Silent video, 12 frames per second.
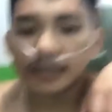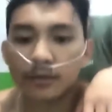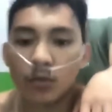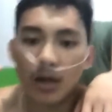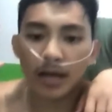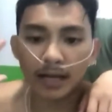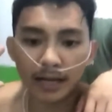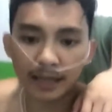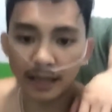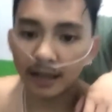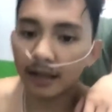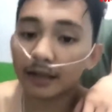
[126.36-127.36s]
semua
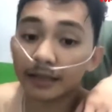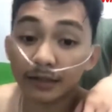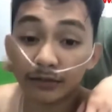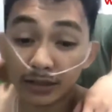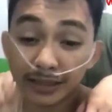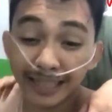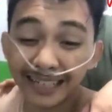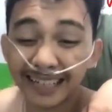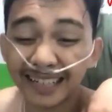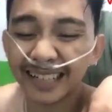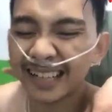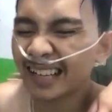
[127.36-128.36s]
Devon.
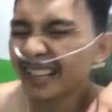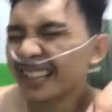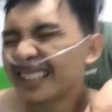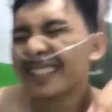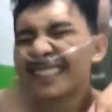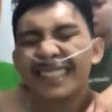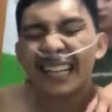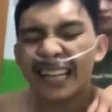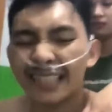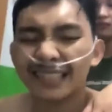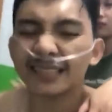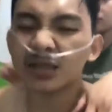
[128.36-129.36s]

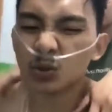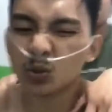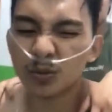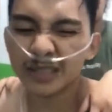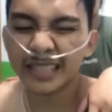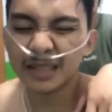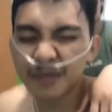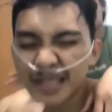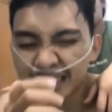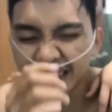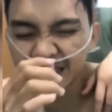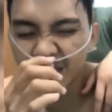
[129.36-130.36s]
Kita suruh pasti
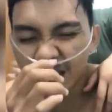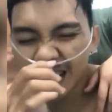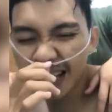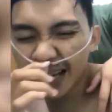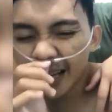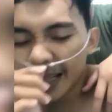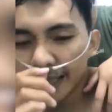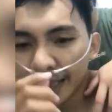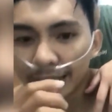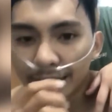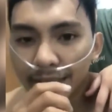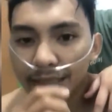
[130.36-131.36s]
ngamatin,
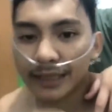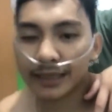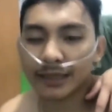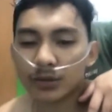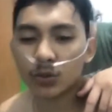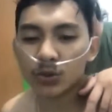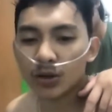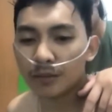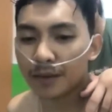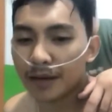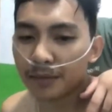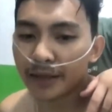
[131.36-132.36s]
Nanti kasih terus
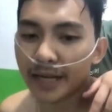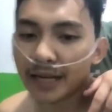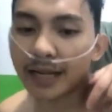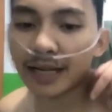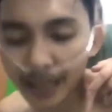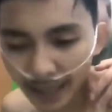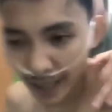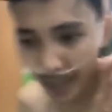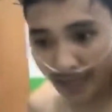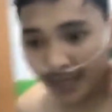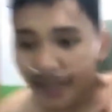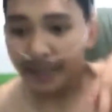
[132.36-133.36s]
juga apa-apa yang
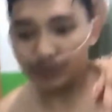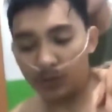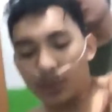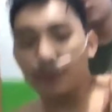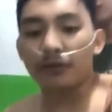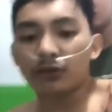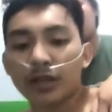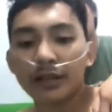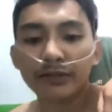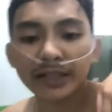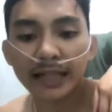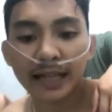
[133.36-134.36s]
terutama for
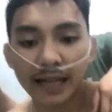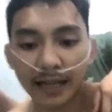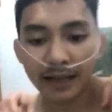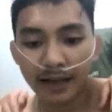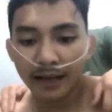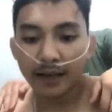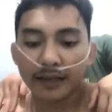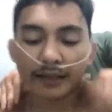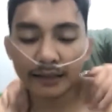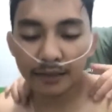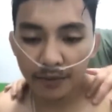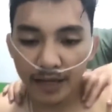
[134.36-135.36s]
Devon.
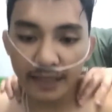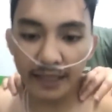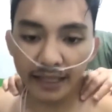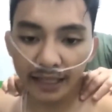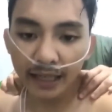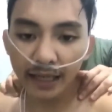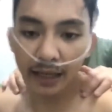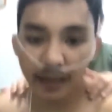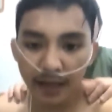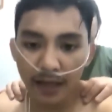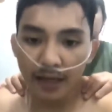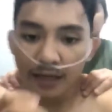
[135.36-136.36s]
Kita PAD
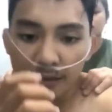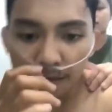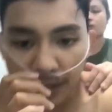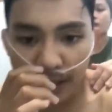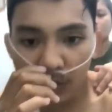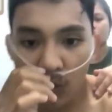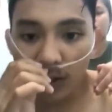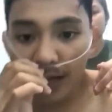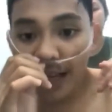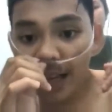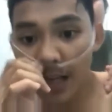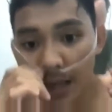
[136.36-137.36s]

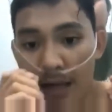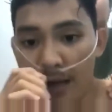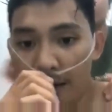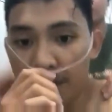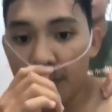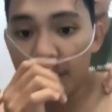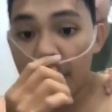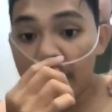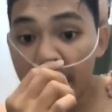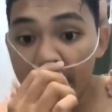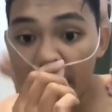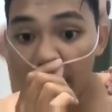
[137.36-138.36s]
bersekolah
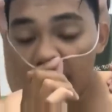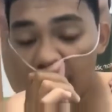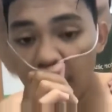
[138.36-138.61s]
bye-bye ya.